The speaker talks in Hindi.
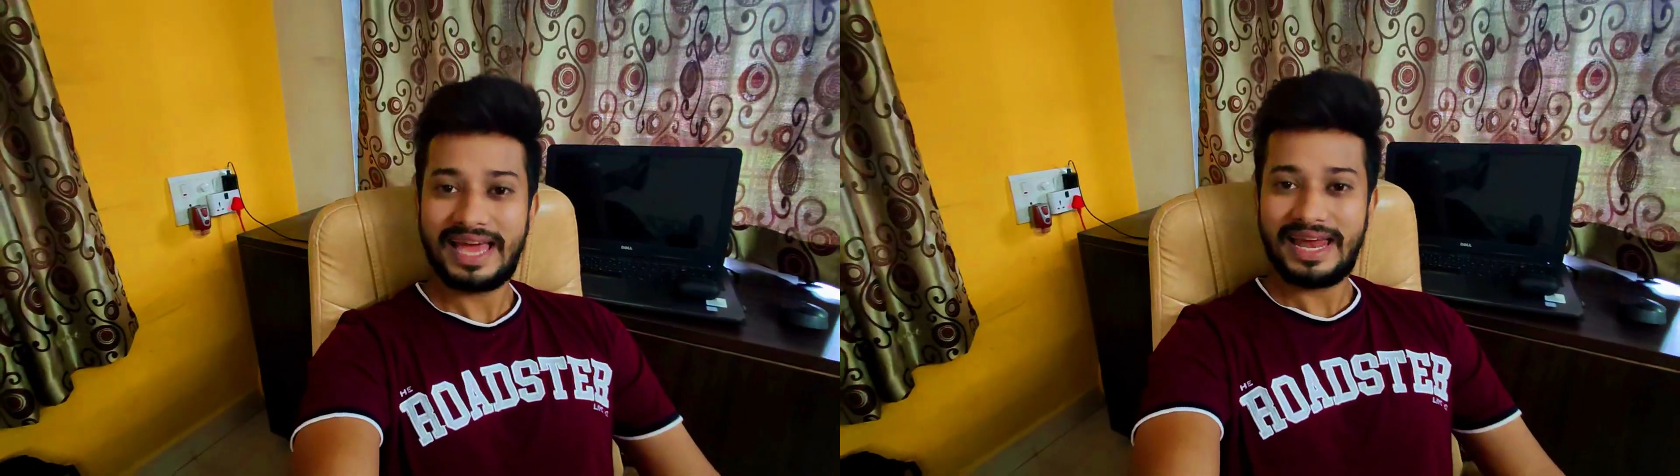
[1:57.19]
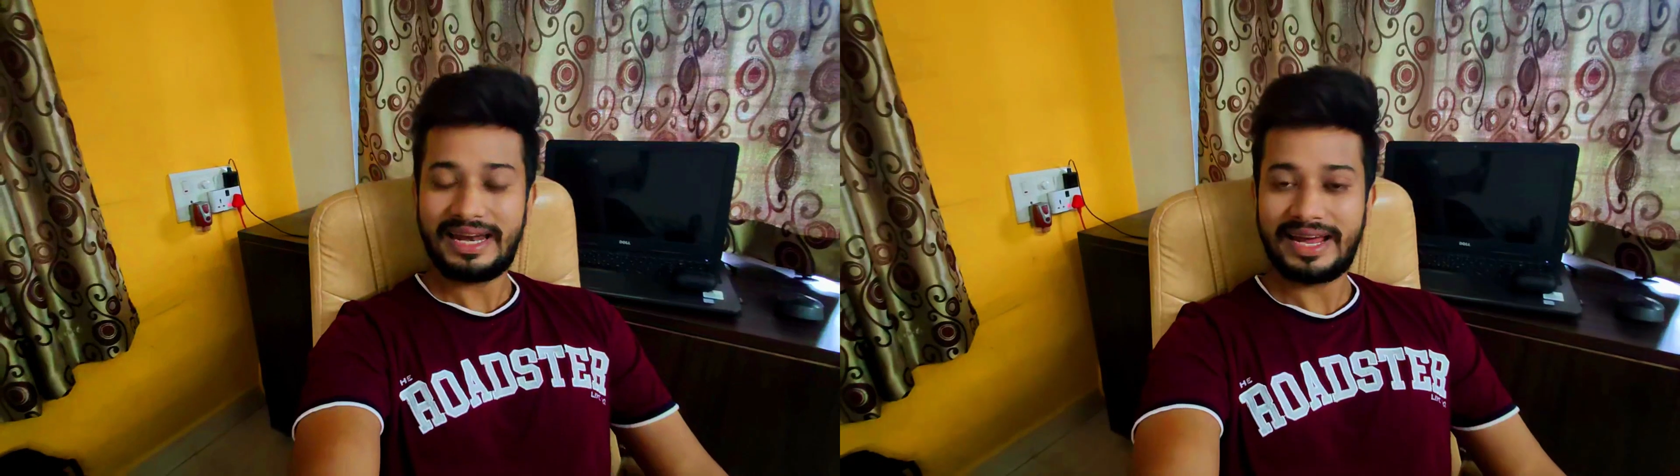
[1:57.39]

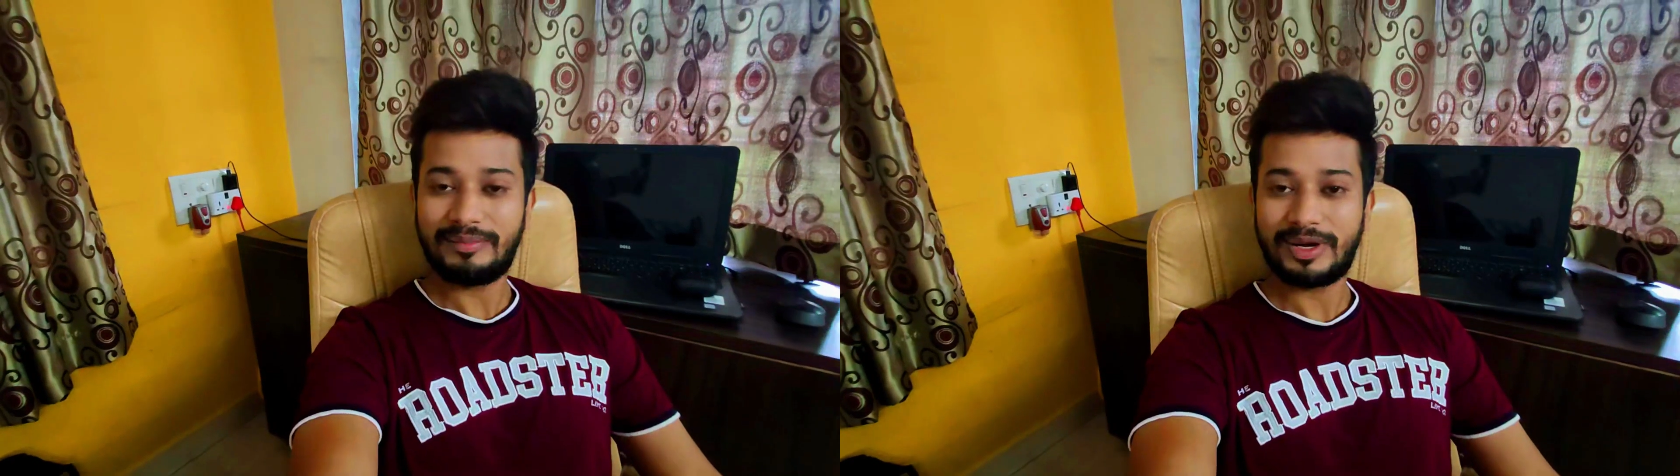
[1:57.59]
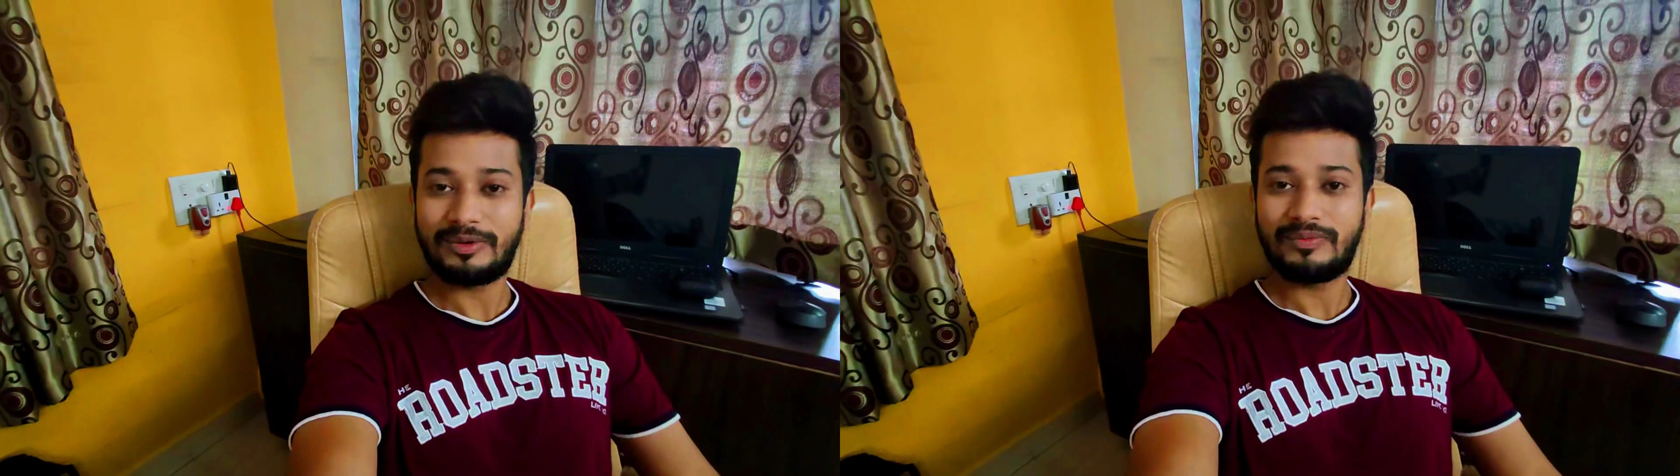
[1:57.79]
एनी
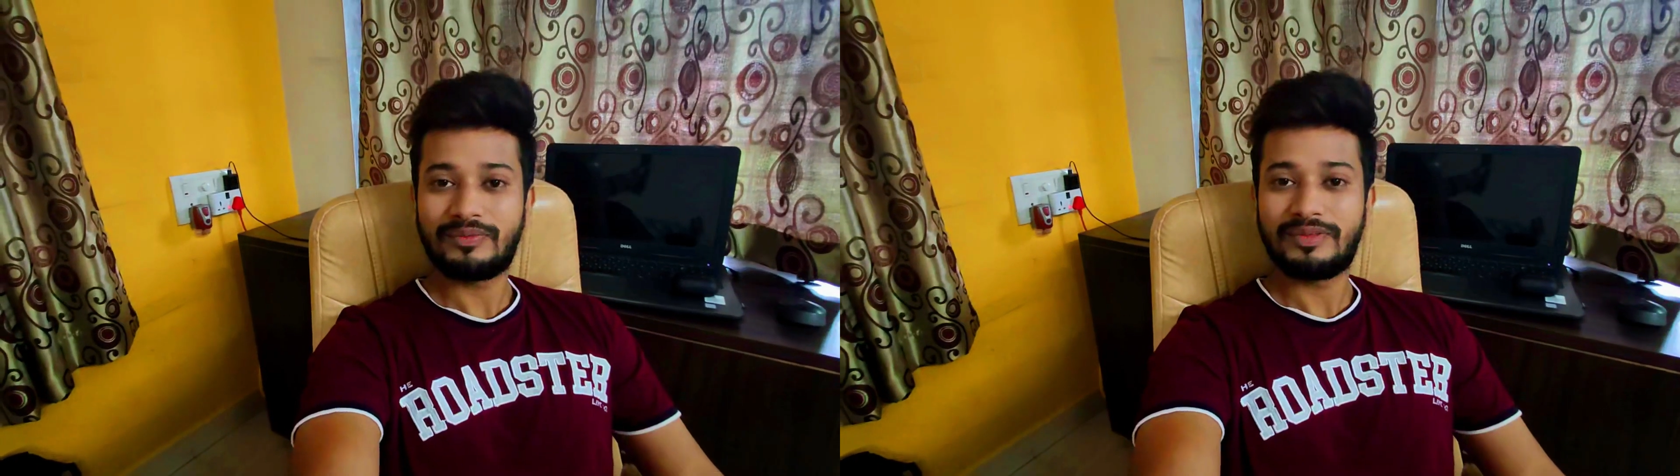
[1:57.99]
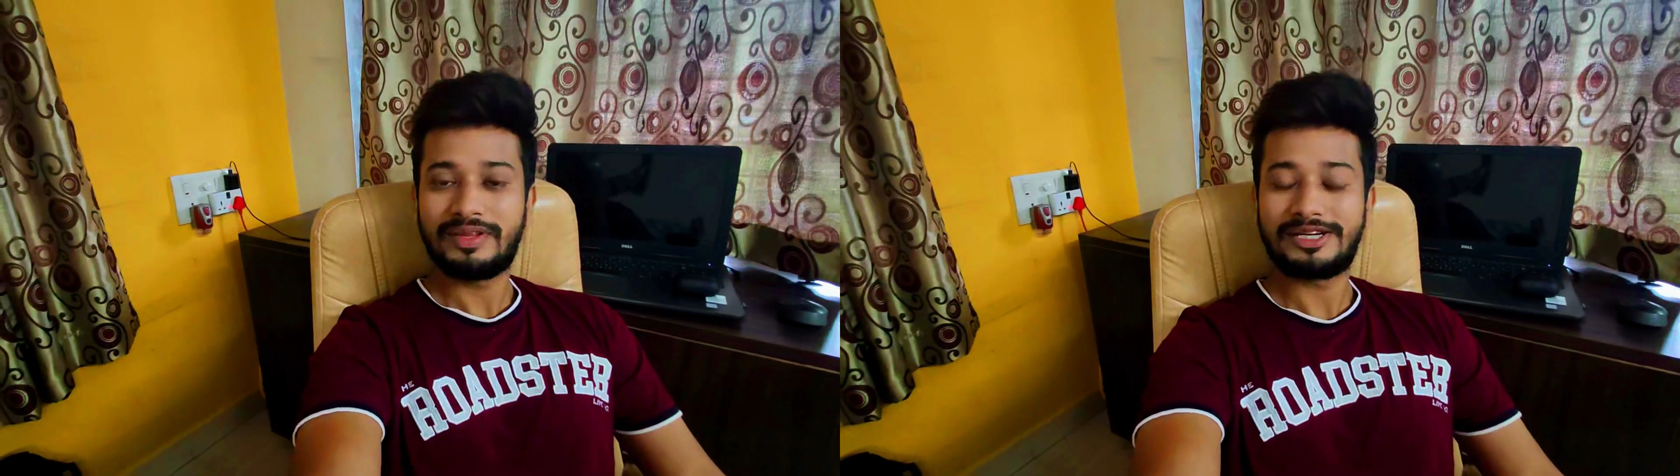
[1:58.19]
टाइम नाउ
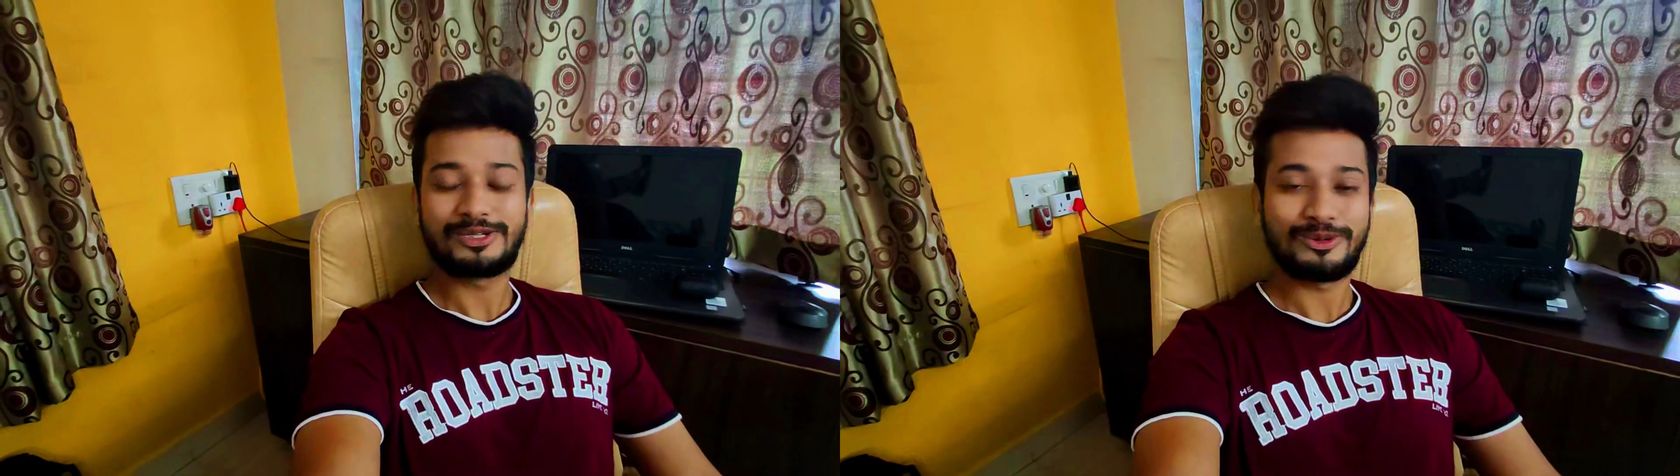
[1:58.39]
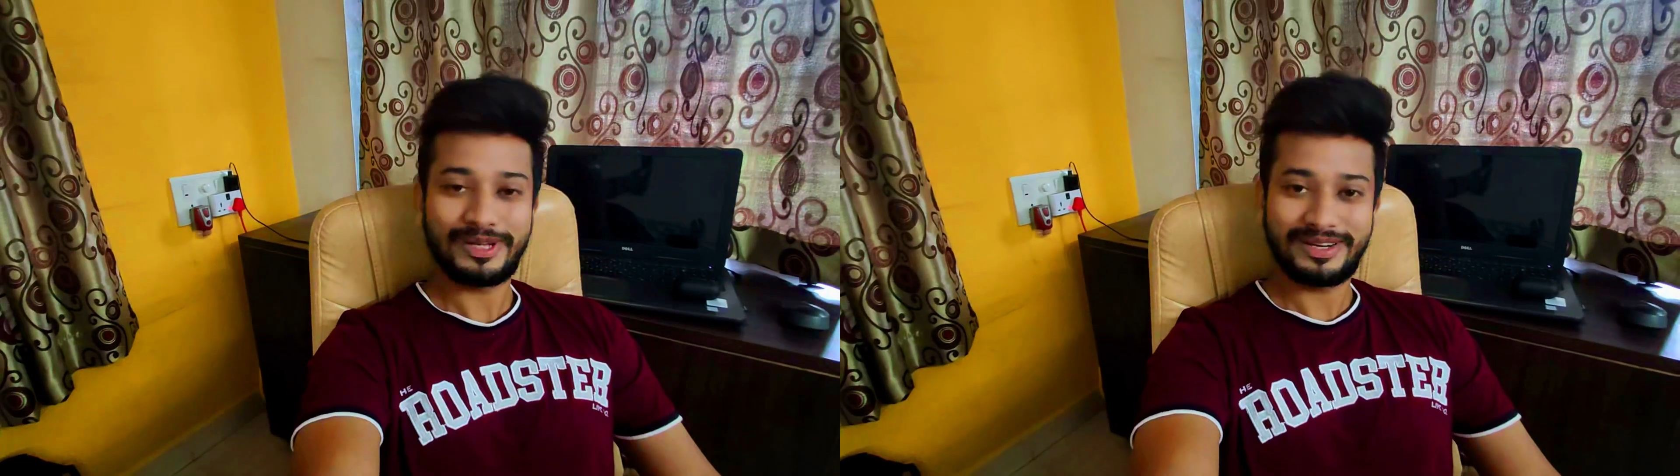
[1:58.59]
लेट्स गो